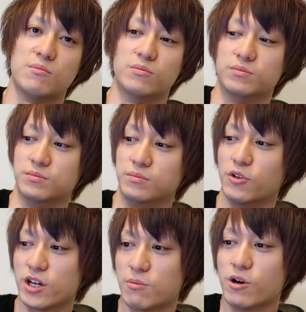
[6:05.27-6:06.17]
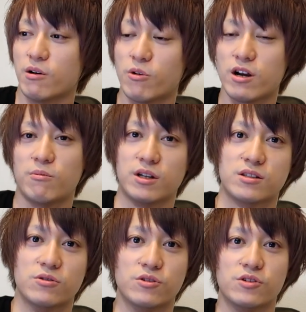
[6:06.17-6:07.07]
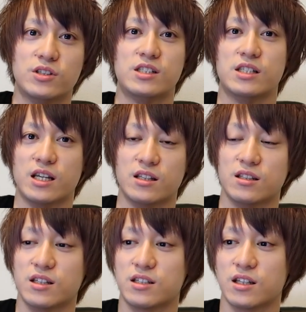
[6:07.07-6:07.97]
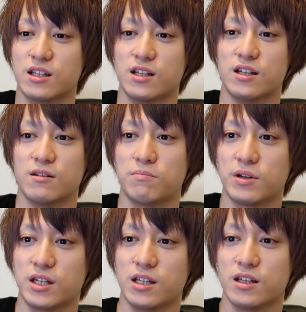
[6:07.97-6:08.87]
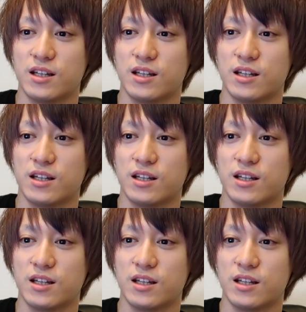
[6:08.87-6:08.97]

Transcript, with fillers: うん、もやもやもやもやする1年でしたねやっぱり